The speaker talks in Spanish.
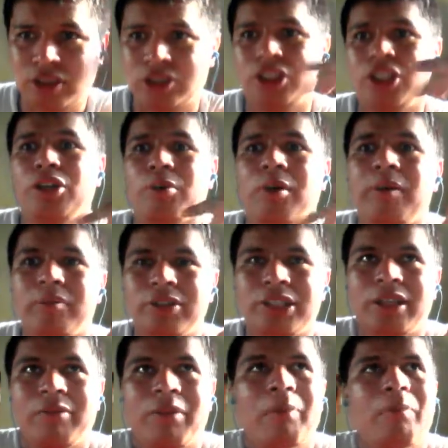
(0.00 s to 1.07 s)
Si yo me,
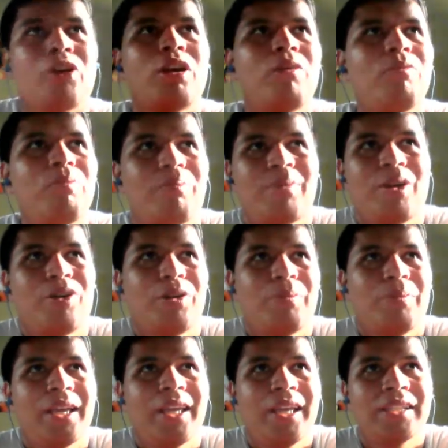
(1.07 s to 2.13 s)
si me voy a un mejor
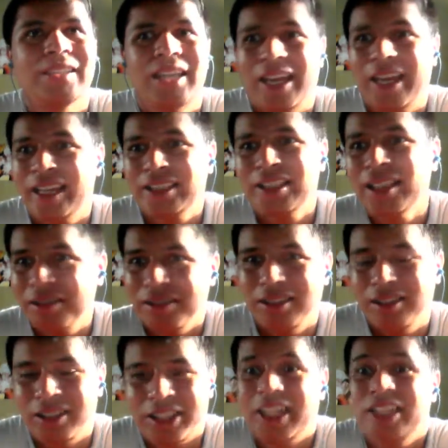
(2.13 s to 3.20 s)
país que este,
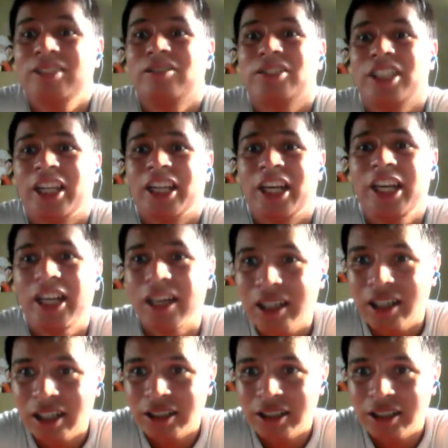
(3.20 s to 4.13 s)
¿quién nos seguiría?